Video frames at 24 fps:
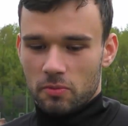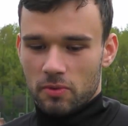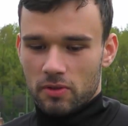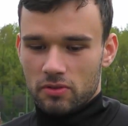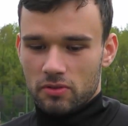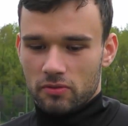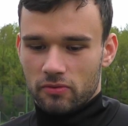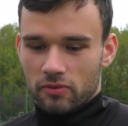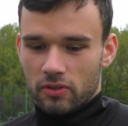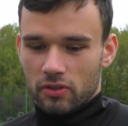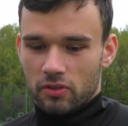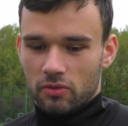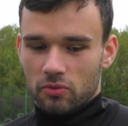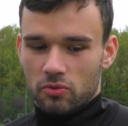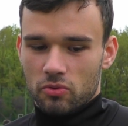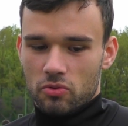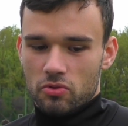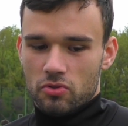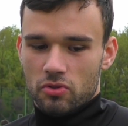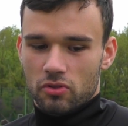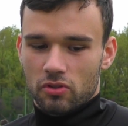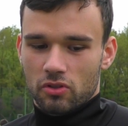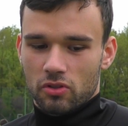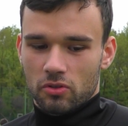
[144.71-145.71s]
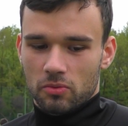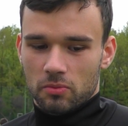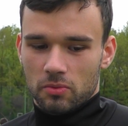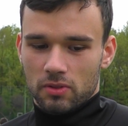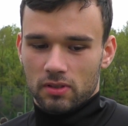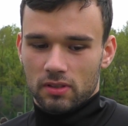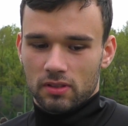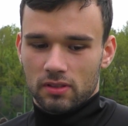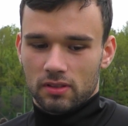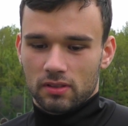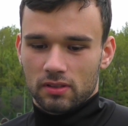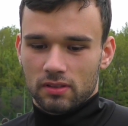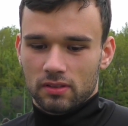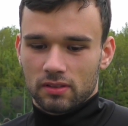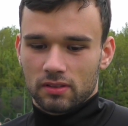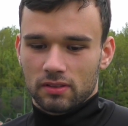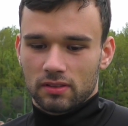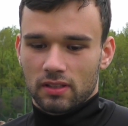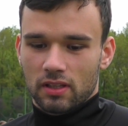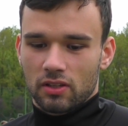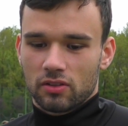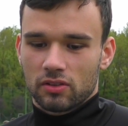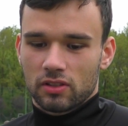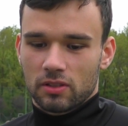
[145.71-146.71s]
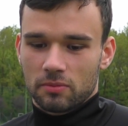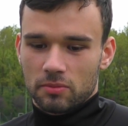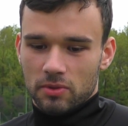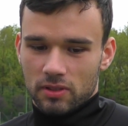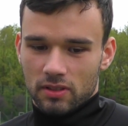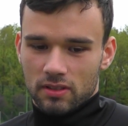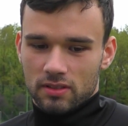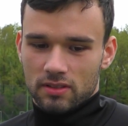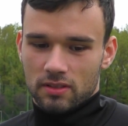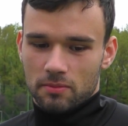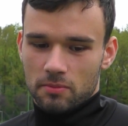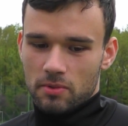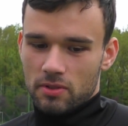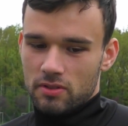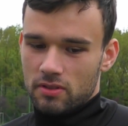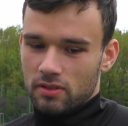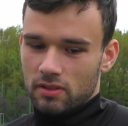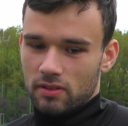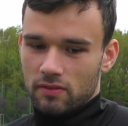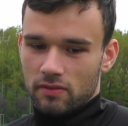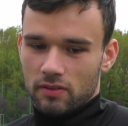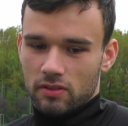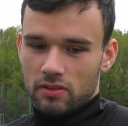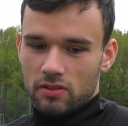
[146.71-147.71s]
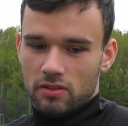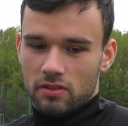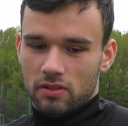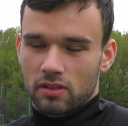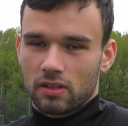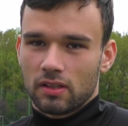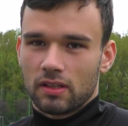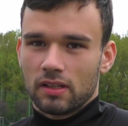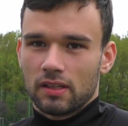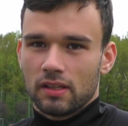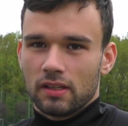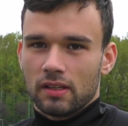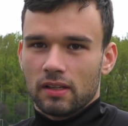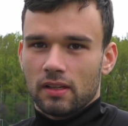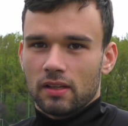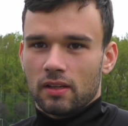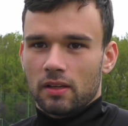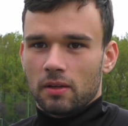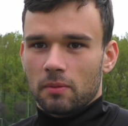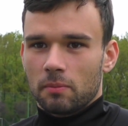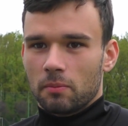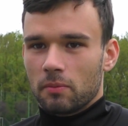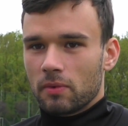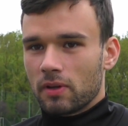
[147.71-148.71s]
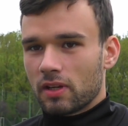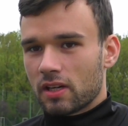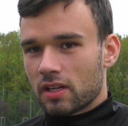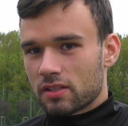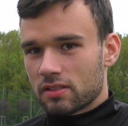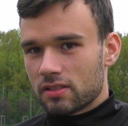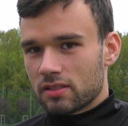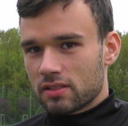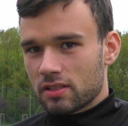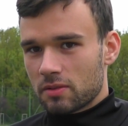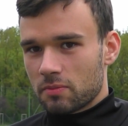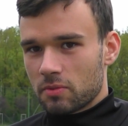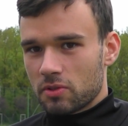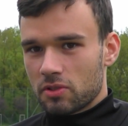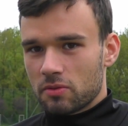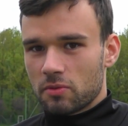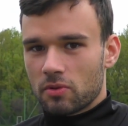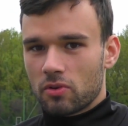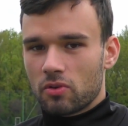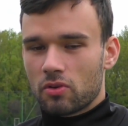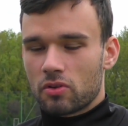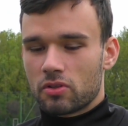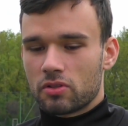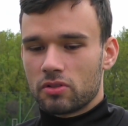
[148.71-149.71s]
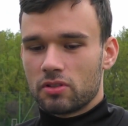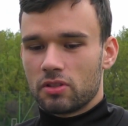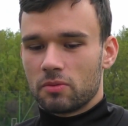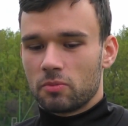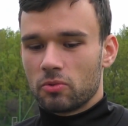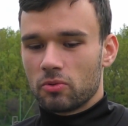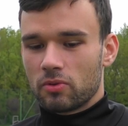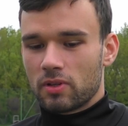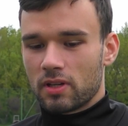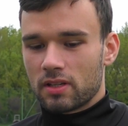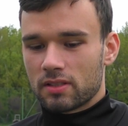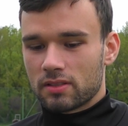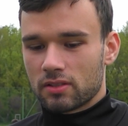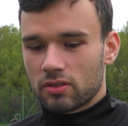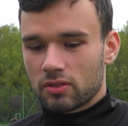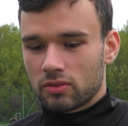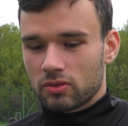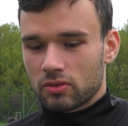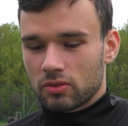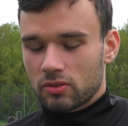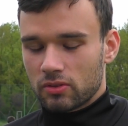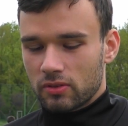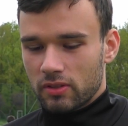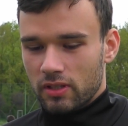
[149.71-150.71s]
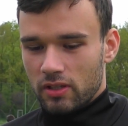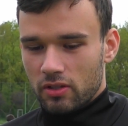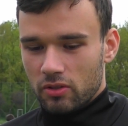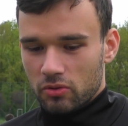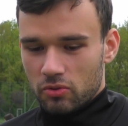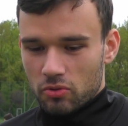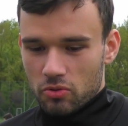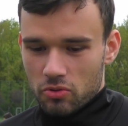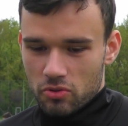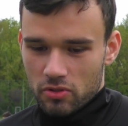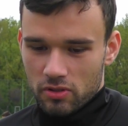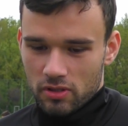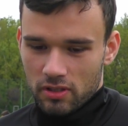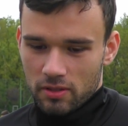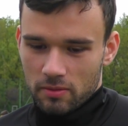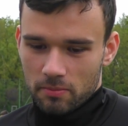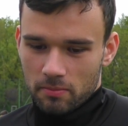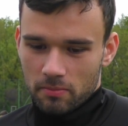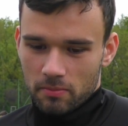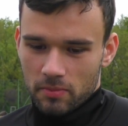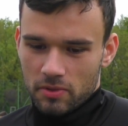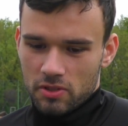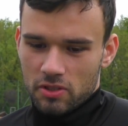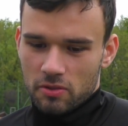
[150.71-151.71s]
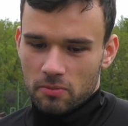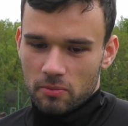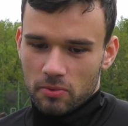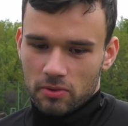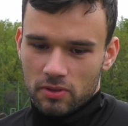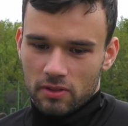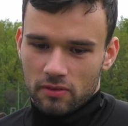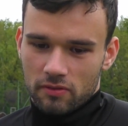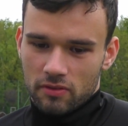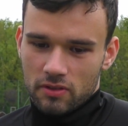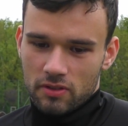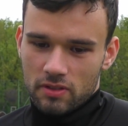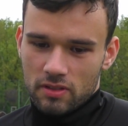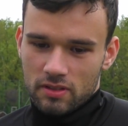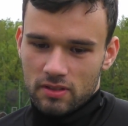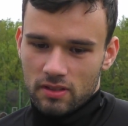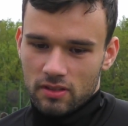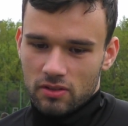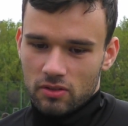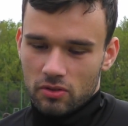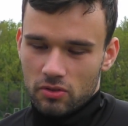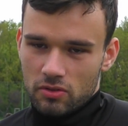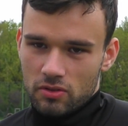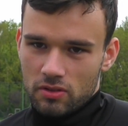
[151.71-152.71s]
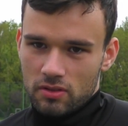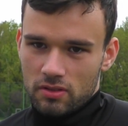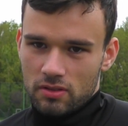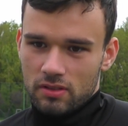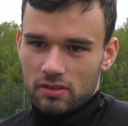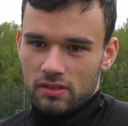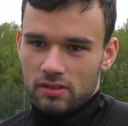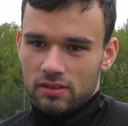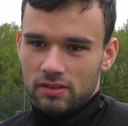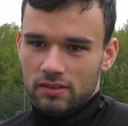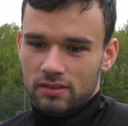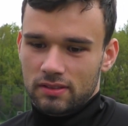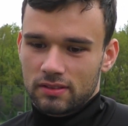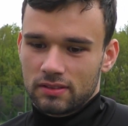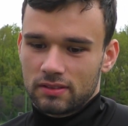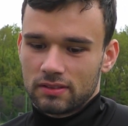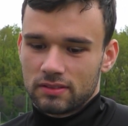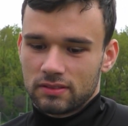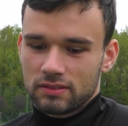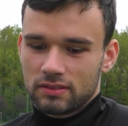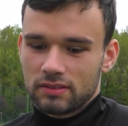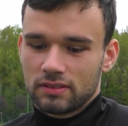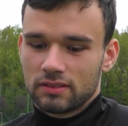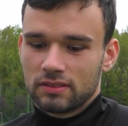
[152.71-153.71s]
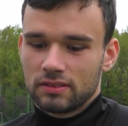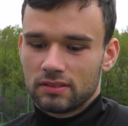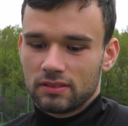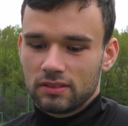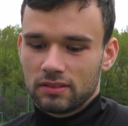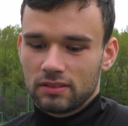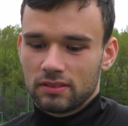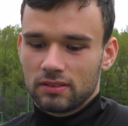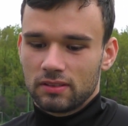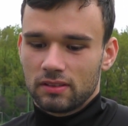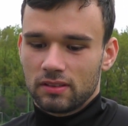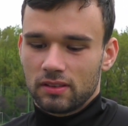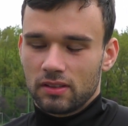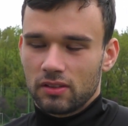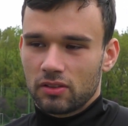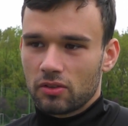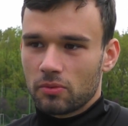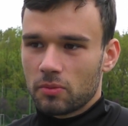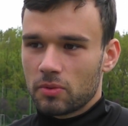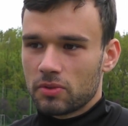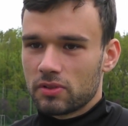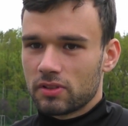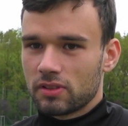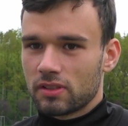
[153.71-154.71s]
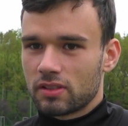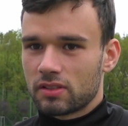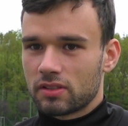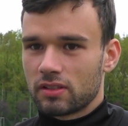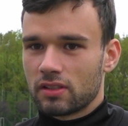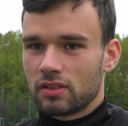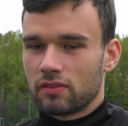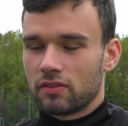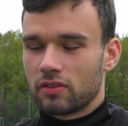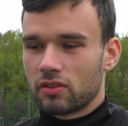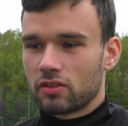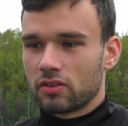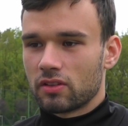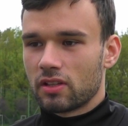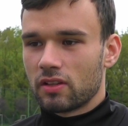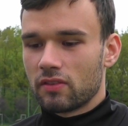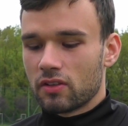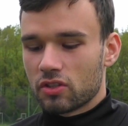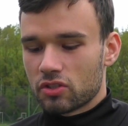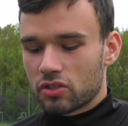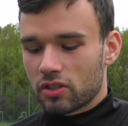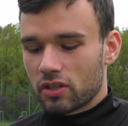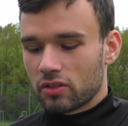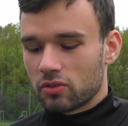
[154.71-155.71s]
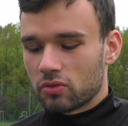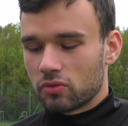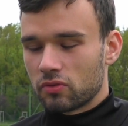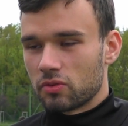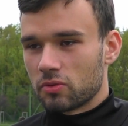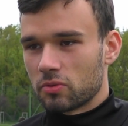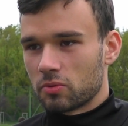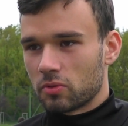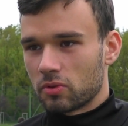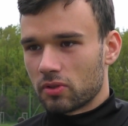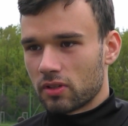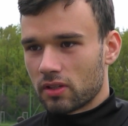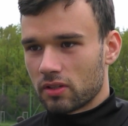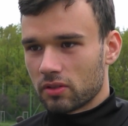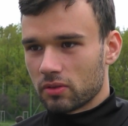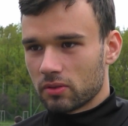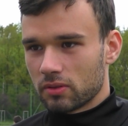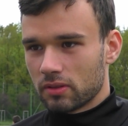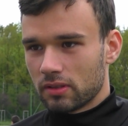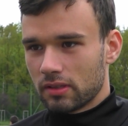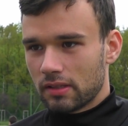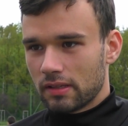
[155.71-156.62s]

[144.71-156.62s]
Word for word: bardzo fajną drużyną i tego nam nikt nie zabierze. Nawet jeśli każdy z nas będzie miał gorszy dzień piłkarsko, to jako drużyna będziemy potrafili się zjednoczyć i, i, i to będzie nasza największy atut w tym spotkaniu.